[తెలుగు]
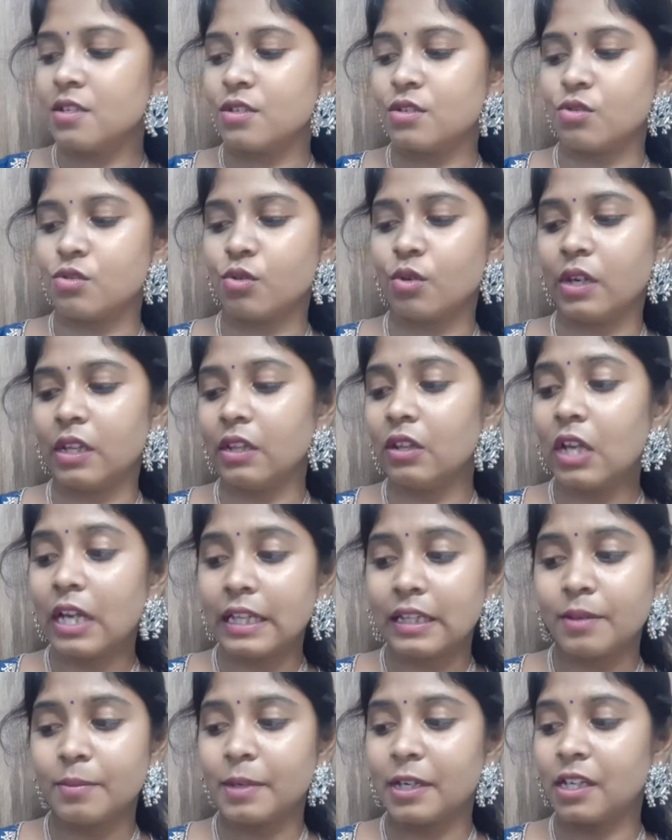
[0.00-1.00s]
సో ఇందులో
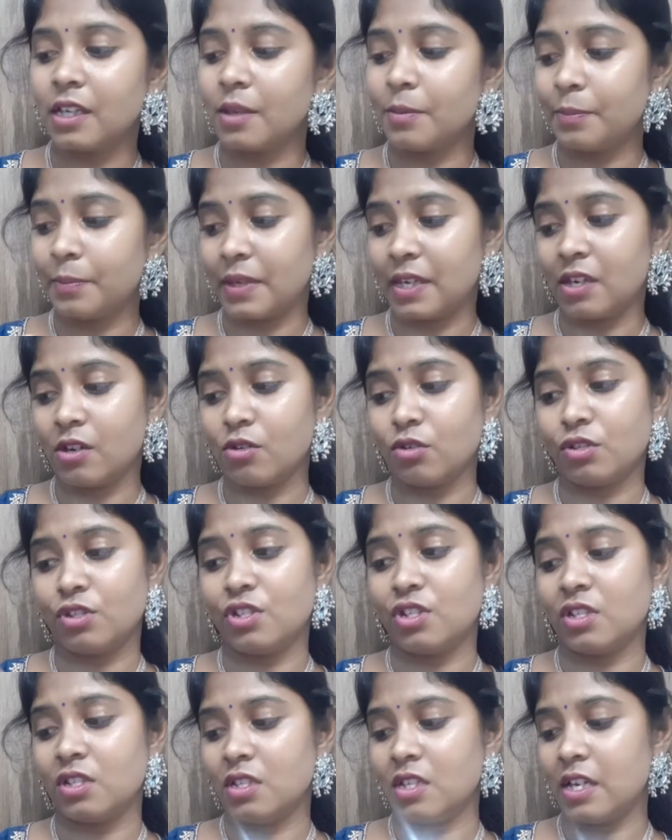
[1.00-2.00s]
అయితే మనకి పింక్
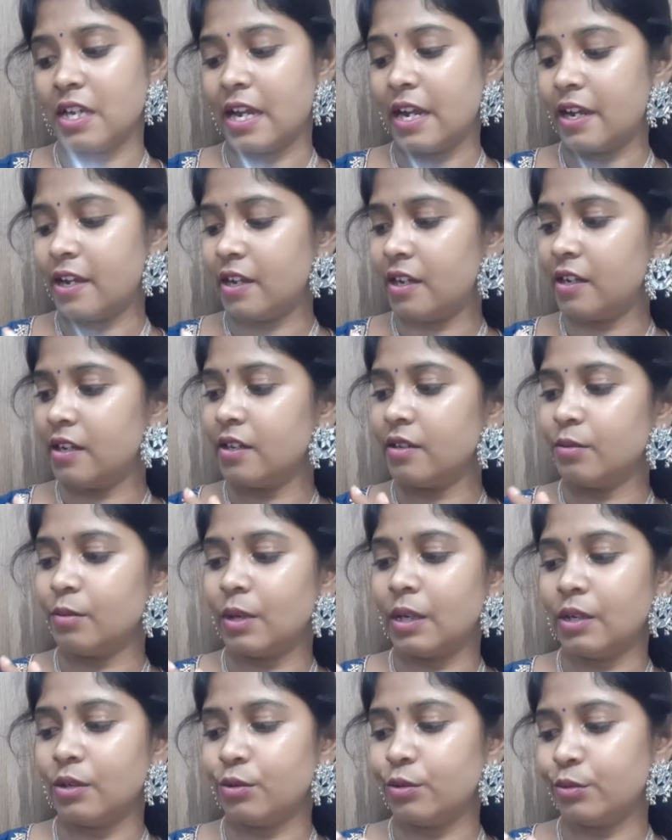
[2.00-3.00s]
వచ్చింది అండ్
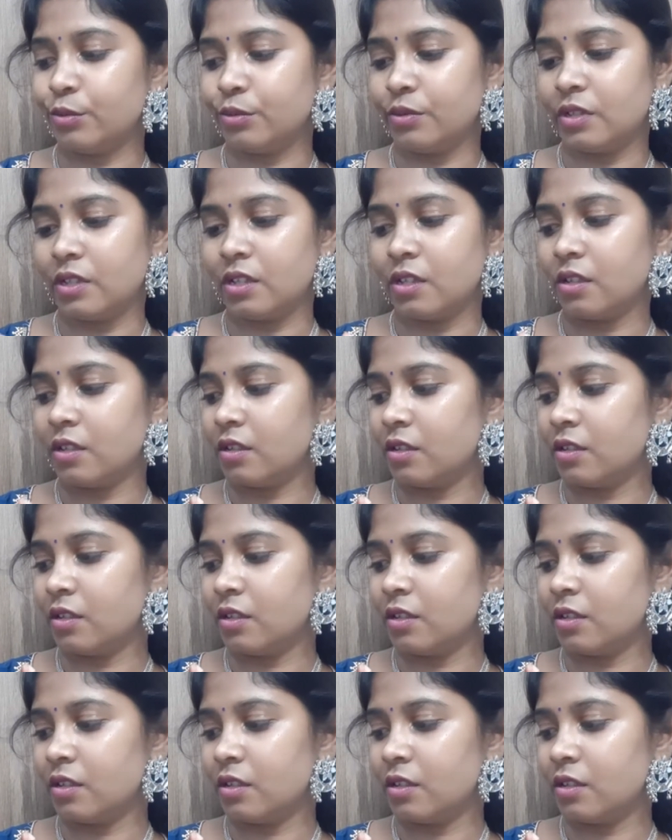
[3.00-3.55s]
వన్ టూ త్రీ